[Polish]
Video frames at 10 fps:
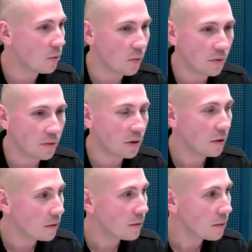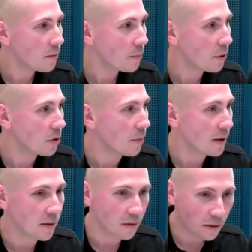I mu mówi, no proszę
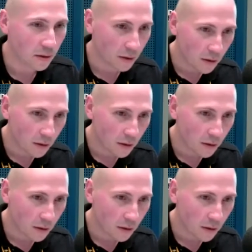bardzo,